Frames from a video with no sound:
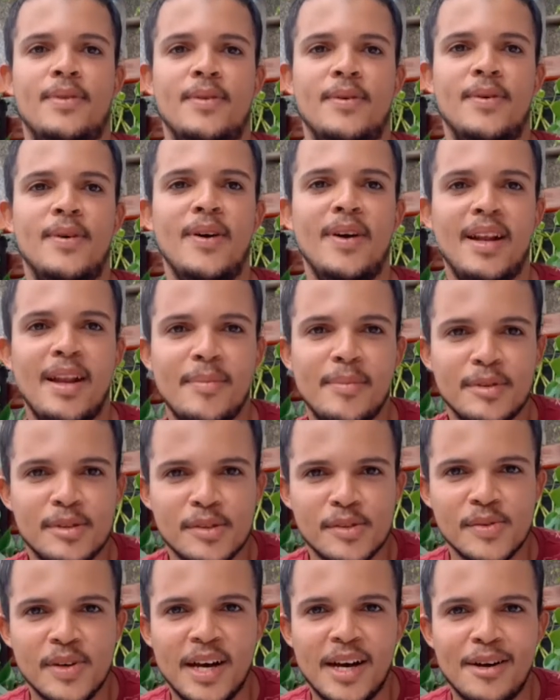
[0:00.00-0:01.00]
Olá
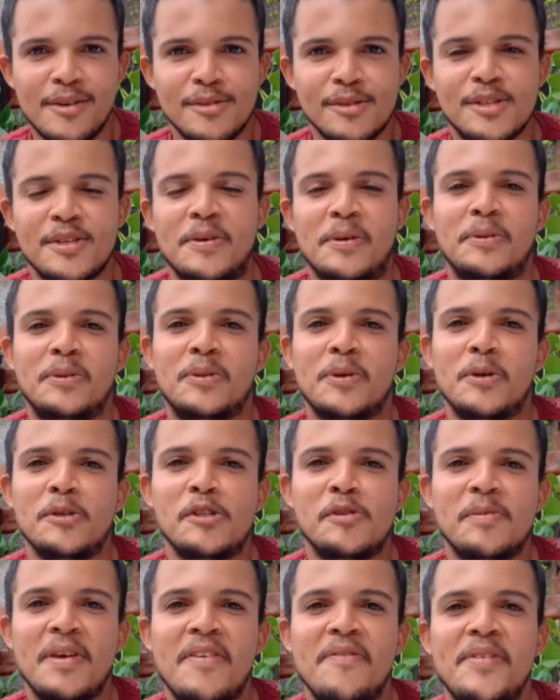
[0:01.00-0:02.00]
pessoal, sejam
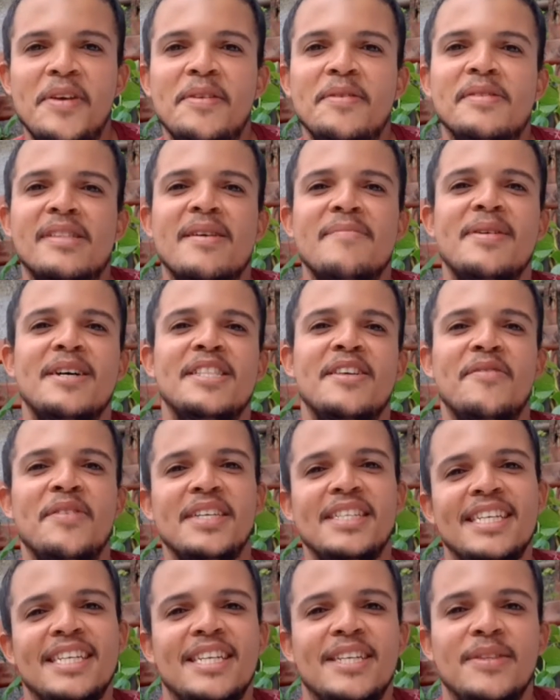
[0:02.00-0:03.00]
todos bem-vindos a mais um
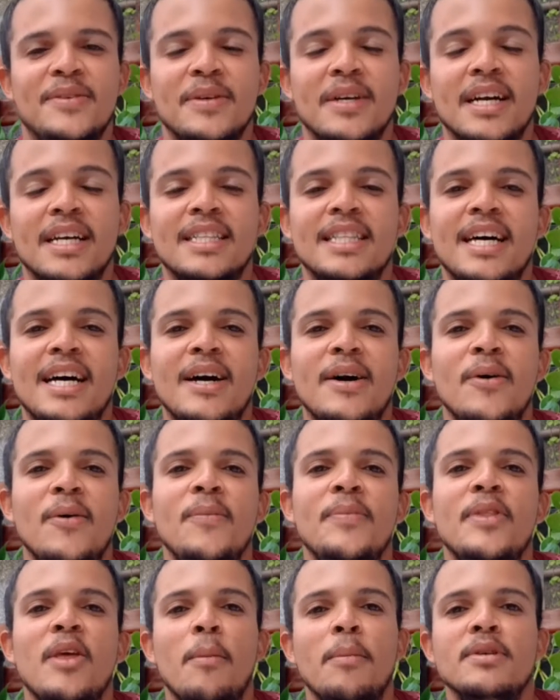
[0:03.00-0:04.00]
vídeo aqui do
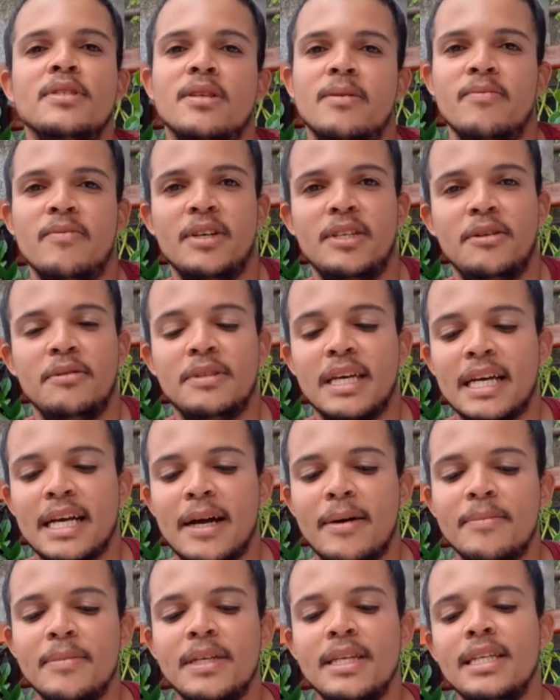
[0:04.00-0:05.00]
canal. Eu me chamo Vanilo
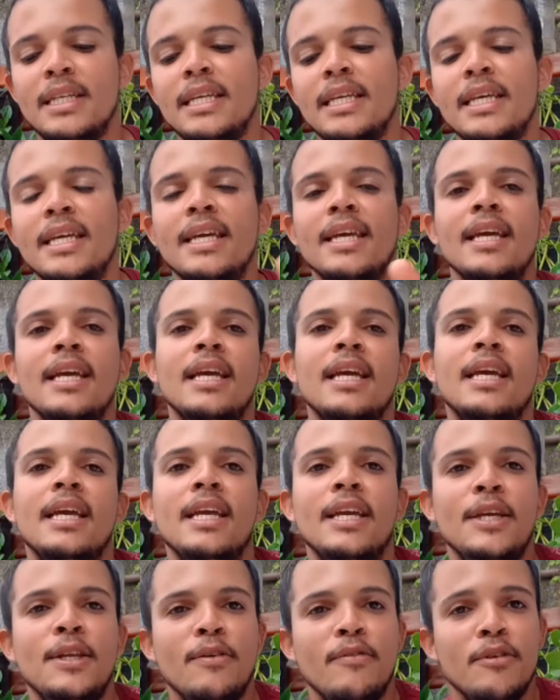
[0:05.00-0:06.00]
Takamine
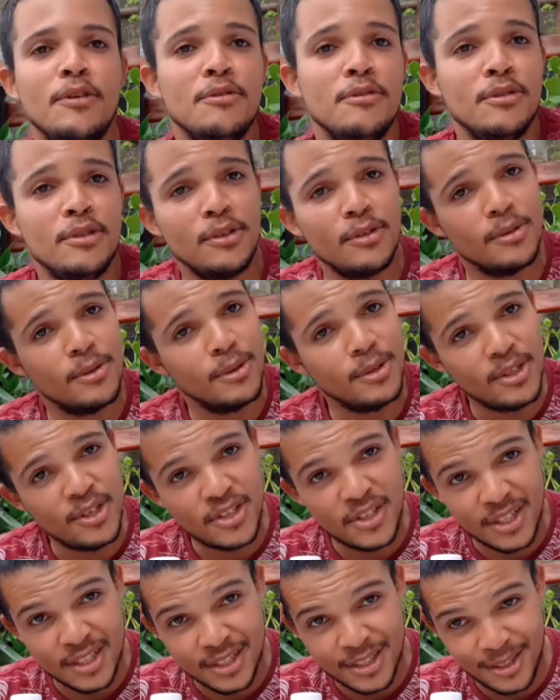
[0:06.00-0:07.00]
e no vídeo de hoje,
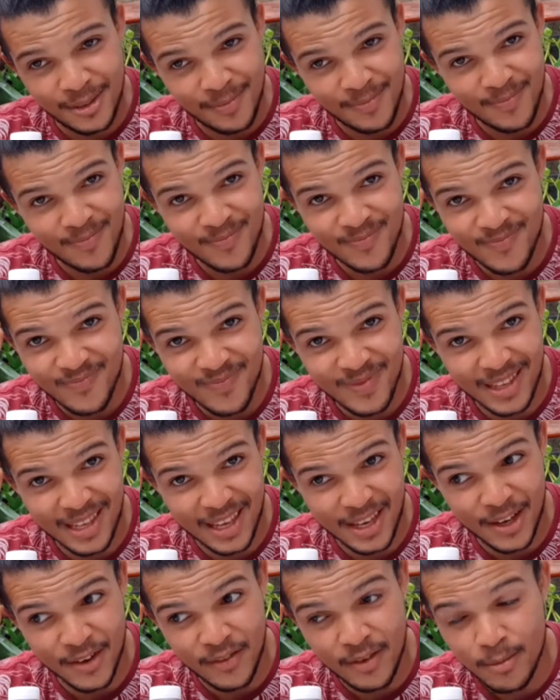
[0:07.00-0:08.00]
gente,
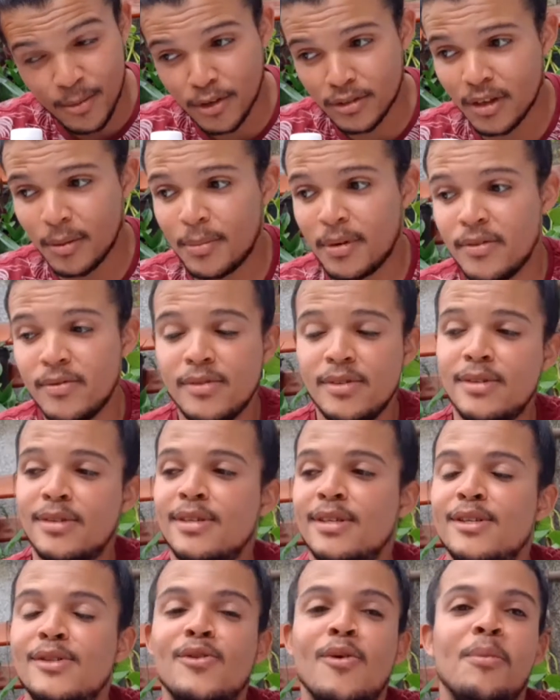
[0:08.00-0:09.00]
eu vim mostrar para
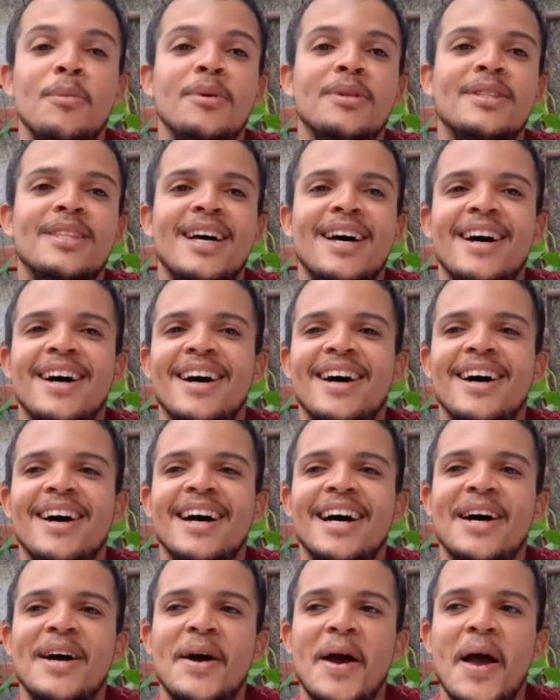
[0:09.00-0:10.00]
vocês como tá